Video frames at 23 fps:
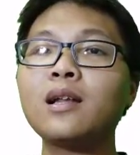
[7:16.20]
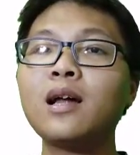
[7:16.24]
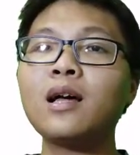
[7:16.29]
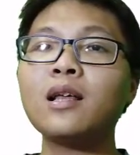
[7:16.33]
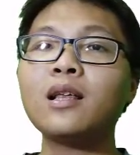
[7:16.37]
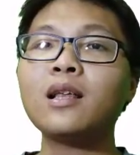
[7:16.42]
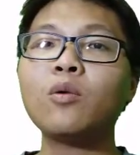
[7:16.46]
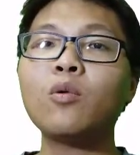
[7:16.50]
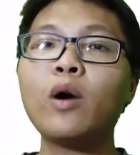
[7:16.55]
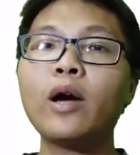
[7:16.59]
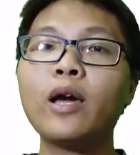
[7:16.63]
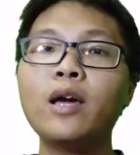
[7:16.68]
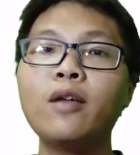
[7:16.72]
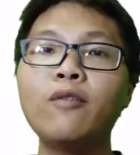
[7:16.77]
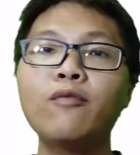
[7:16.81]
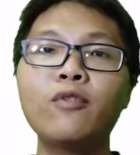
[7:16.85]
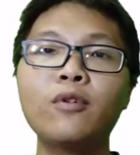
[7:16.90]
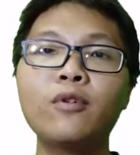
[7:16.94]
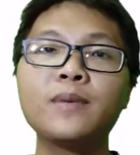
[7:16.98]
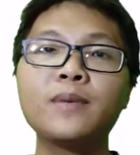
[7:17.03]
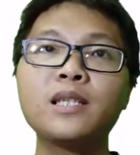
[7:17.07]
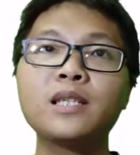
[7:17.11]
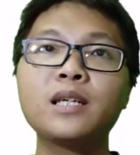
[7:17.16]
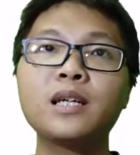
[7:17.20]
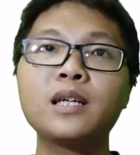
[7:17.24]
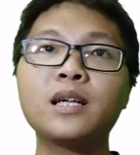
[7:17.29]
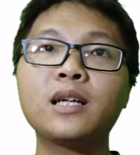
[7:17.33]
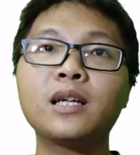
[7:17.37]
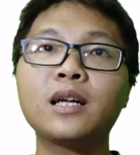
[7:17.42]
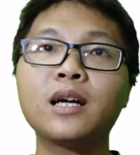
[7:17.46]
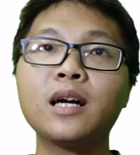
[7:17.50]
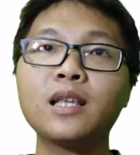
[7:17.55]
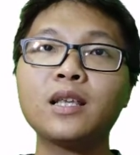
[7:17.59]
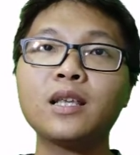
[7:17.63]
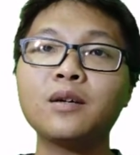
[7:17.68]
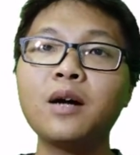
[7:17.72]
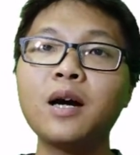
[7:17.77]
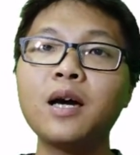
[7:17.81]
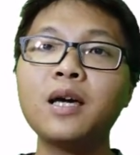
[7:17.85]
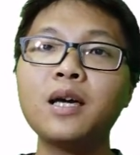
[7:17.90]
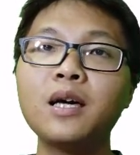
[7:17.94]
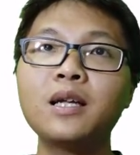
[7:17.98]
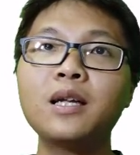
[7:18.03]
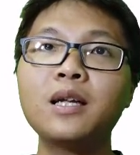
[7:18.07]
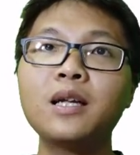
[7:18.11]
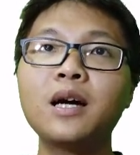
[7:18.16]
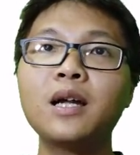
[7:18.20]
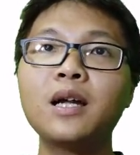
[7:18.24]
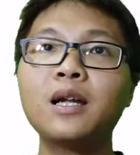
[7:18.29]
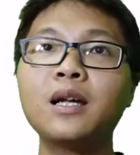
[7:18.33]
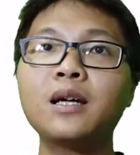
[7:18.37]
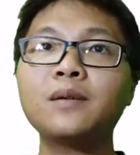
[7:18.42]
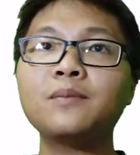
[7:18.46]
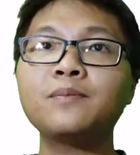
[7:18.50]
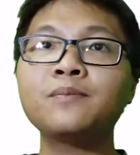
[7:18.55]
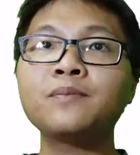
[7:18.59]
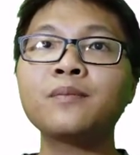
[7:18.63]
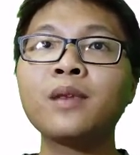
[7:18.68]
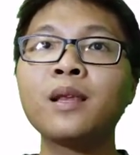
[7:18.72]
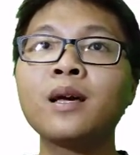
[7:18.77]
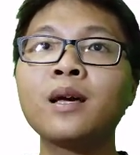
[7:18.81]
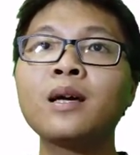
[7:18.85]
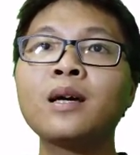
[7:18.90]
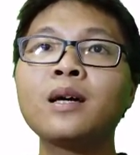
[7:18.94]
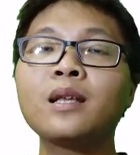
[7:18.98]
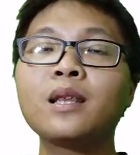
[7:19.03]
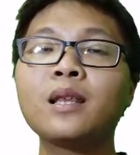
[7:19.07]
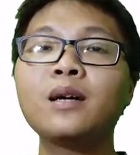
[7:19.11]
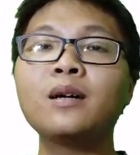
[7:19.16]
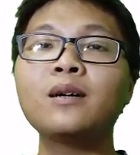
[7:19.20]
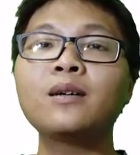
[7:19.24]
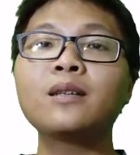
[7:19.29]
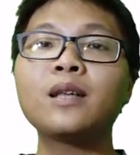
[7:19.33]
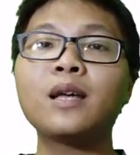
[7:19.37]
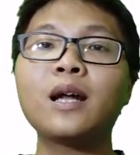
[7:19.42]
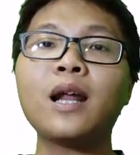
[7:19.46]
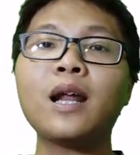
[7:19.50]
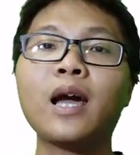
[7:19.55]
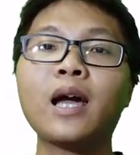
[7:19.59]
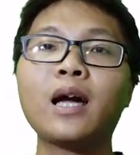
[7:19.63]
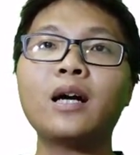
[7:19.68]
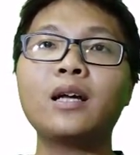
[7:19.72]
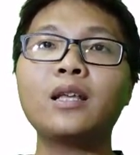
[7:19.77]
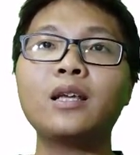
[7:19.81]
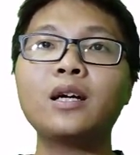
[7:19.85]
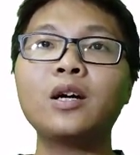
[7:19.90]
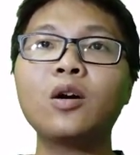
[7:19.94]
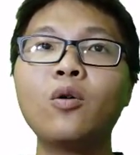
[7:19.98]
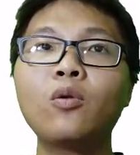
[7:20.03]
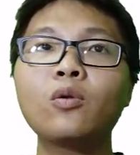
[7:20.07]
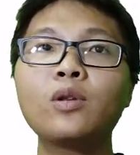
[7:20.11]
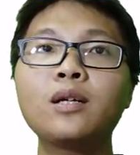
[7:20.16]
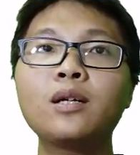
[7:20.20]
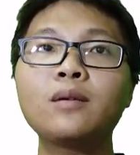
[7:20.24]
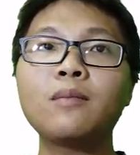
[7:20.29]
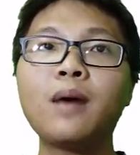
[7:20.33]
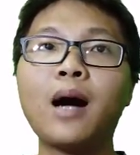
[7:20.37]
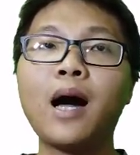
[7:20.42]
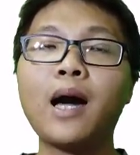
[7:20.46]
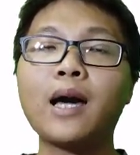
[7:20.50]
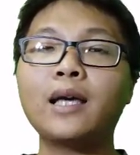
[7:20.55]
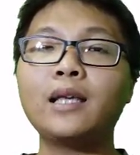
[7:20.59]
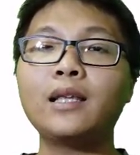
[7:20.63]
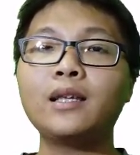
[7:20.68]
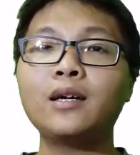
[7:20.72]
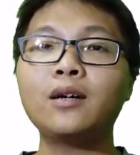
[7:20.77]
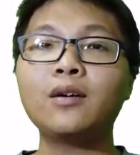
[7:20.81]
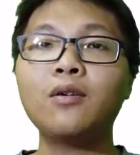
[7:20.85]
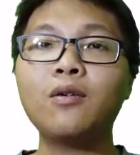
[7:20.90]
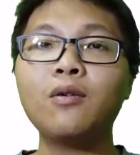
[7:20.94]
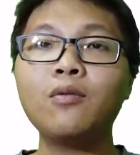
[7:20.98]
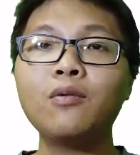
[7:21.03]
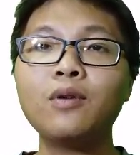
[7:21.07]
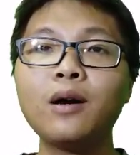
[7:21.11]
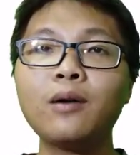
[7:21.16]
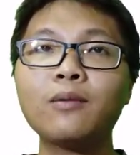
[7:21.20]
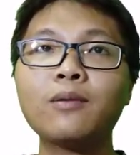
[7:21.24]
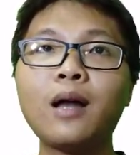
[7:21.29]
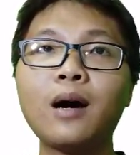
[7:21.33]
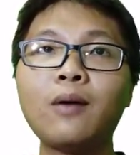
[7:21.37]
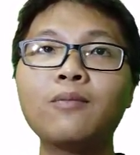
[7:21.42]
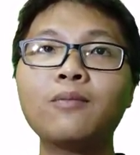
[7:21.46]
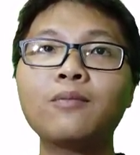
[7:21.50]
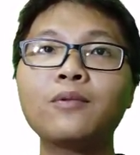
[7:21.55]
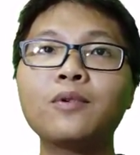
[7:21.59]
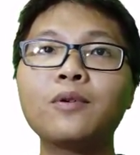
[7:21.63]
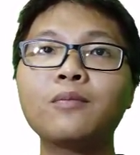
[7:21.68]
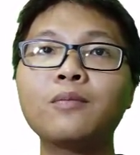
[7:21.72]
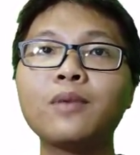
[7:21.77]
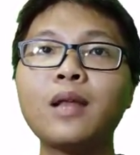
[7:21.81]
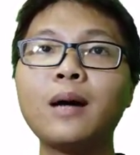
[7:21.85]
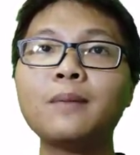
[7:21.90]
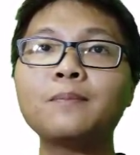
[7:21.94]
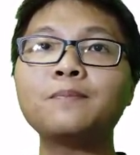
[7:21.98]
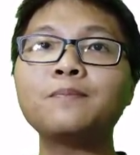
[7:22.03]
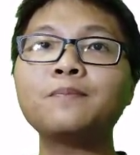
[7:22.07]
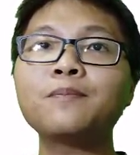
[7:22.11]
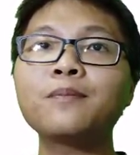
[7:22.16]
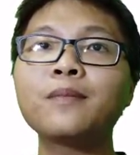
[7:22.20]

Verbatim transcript: là những quầy information có chữ y ở trên đó thường thì nó đặt ở những khu thương mại những khu giao thông trung tâm